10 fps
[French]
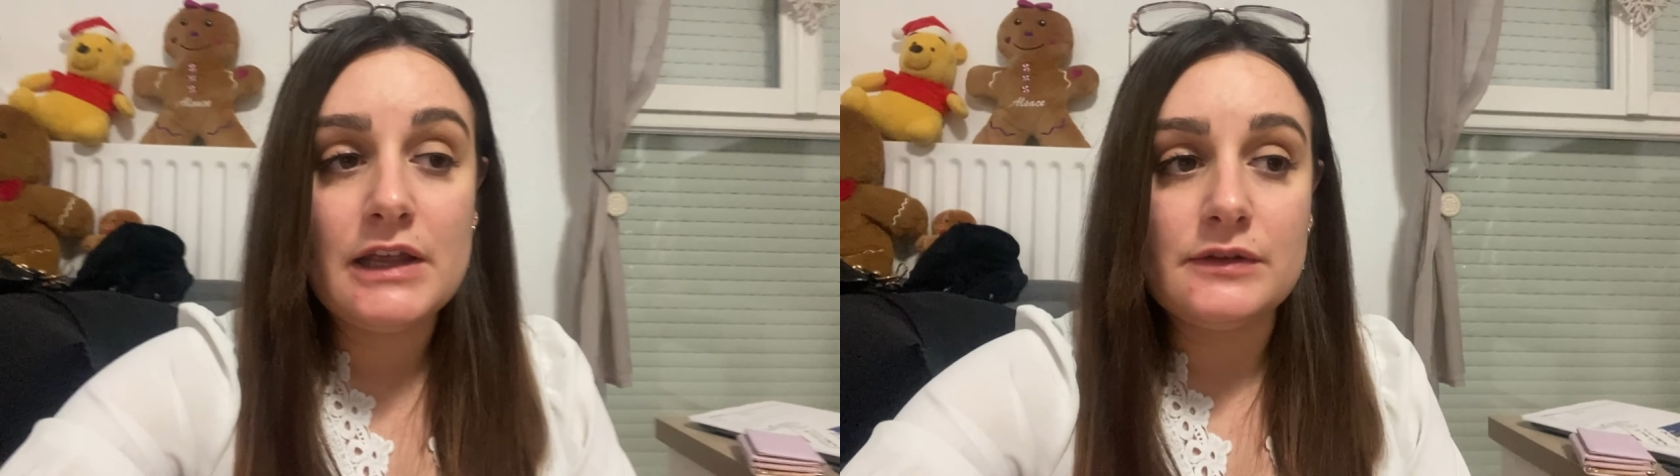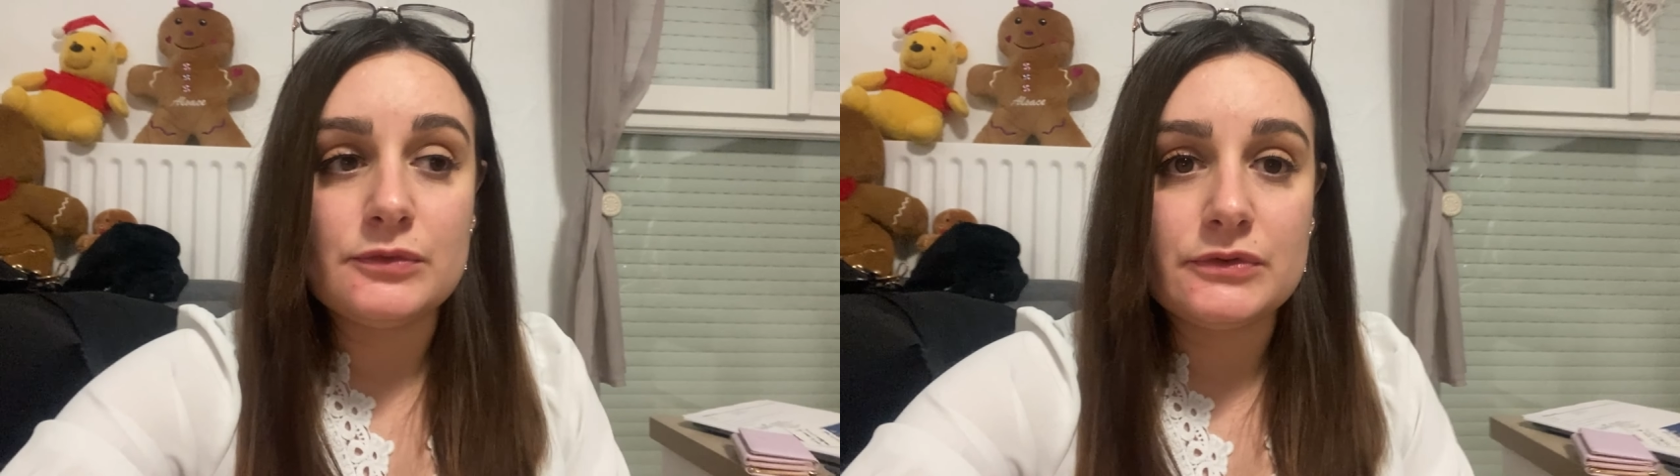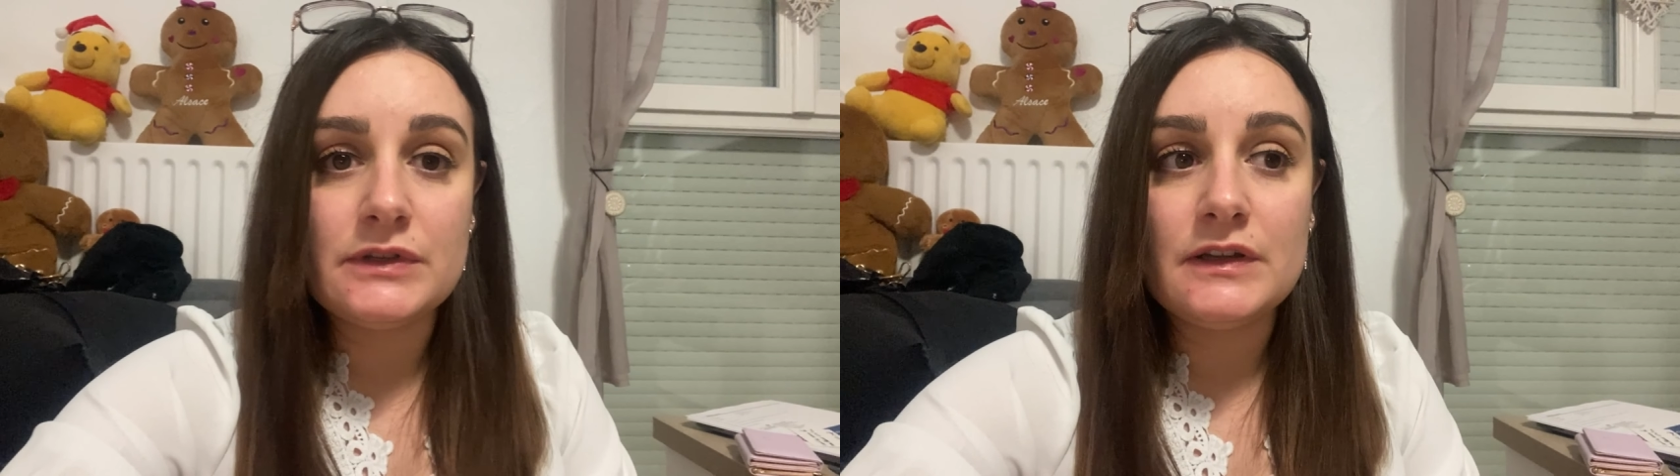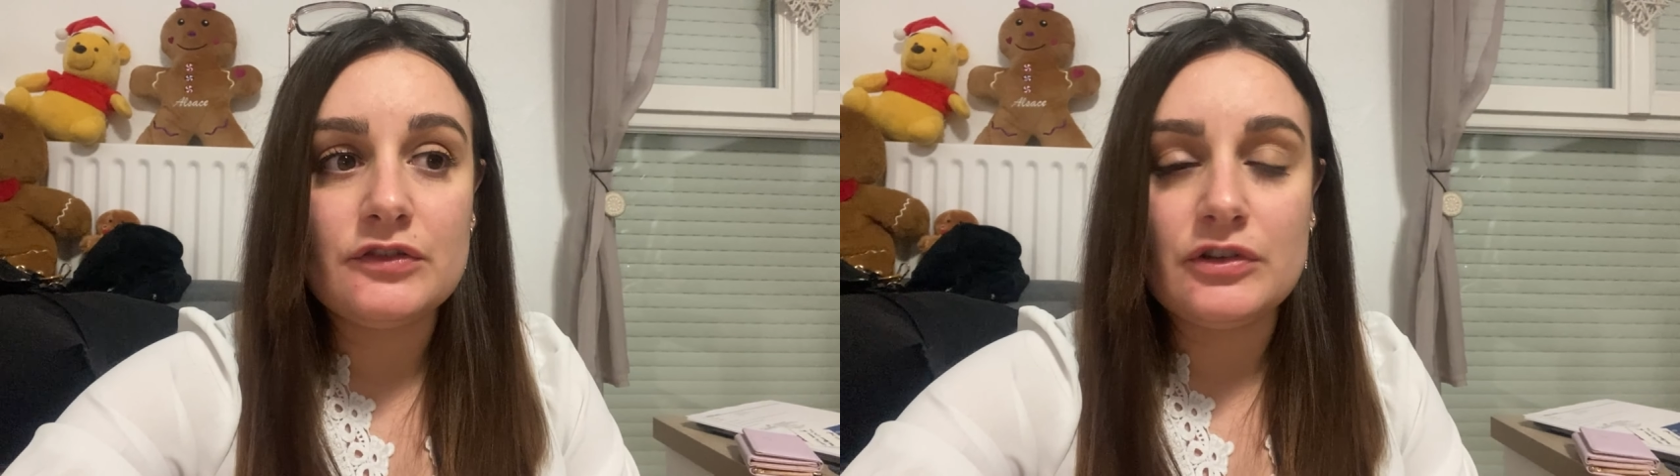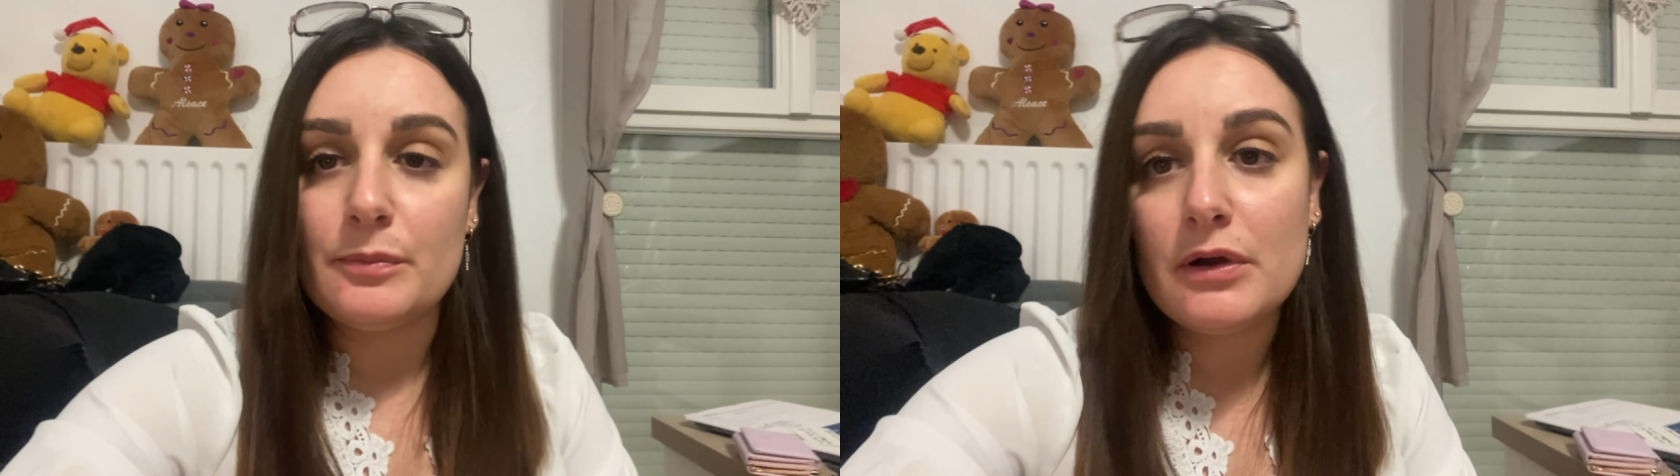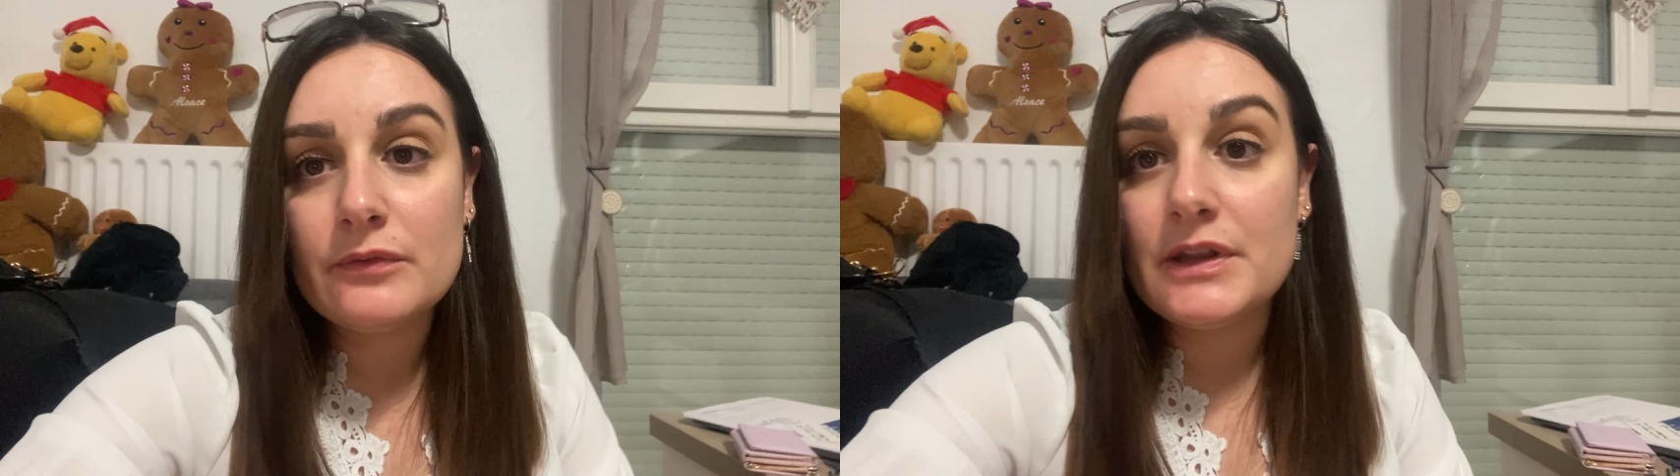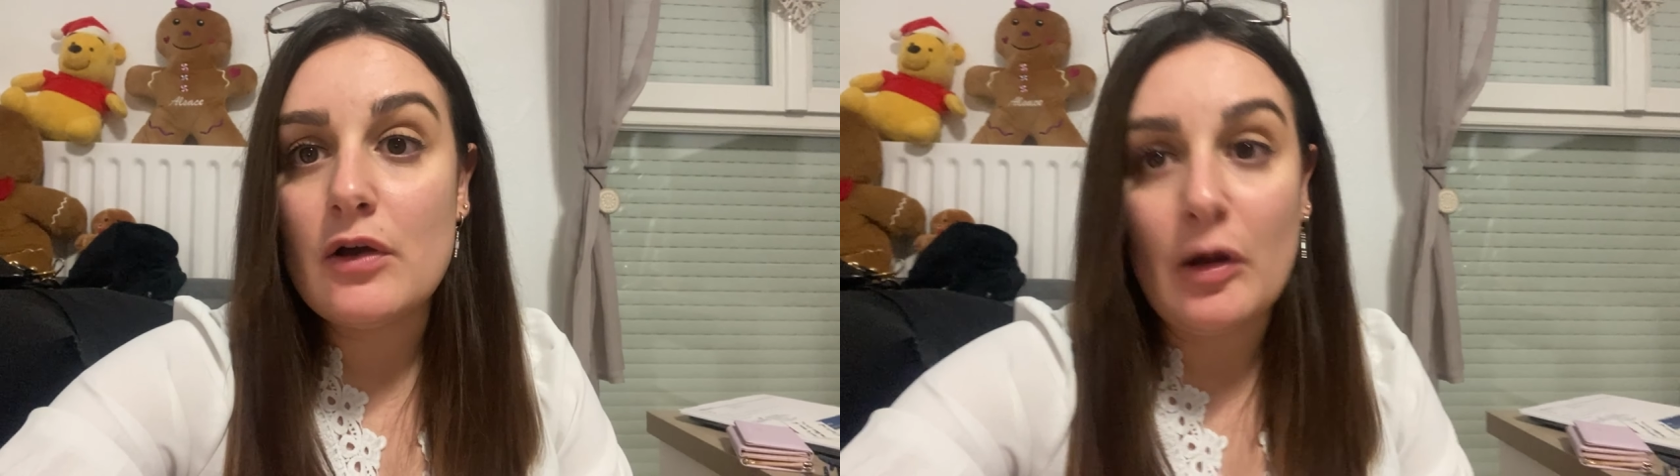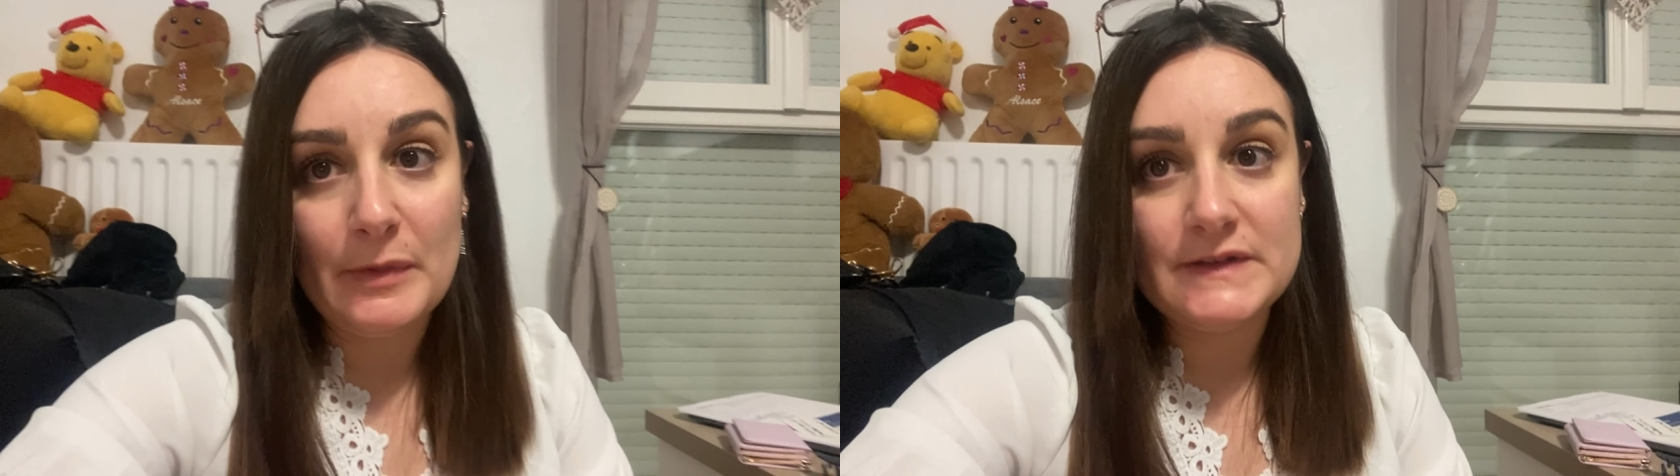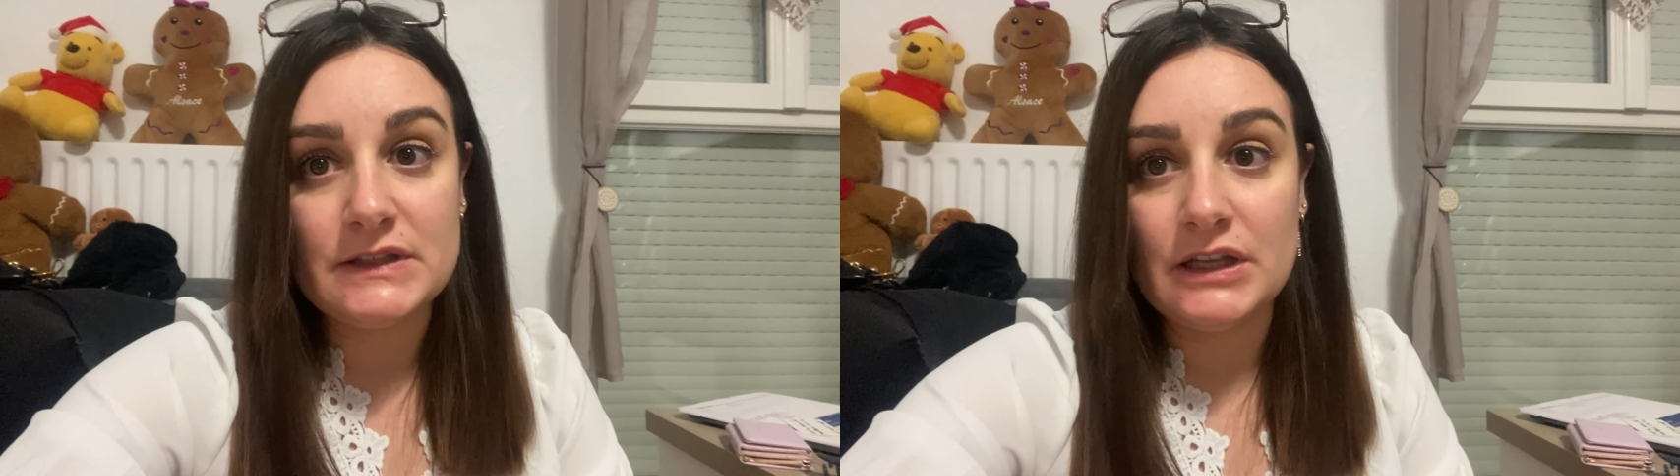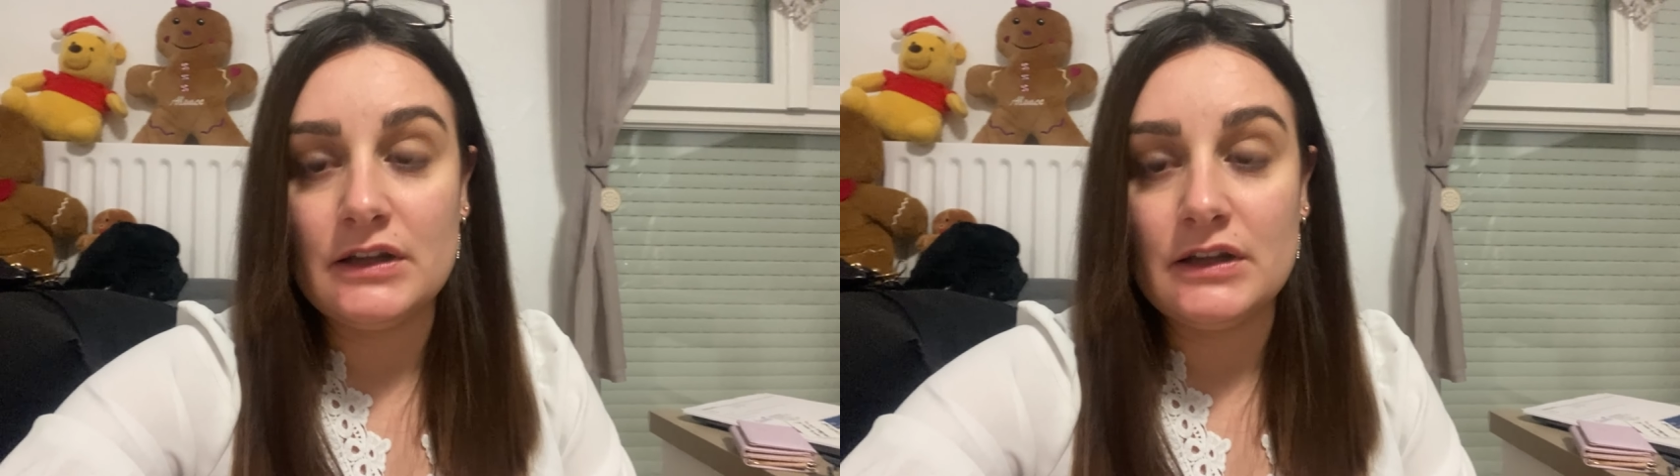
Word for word: Je me suis dit, j'ai pas envie d'avoir passé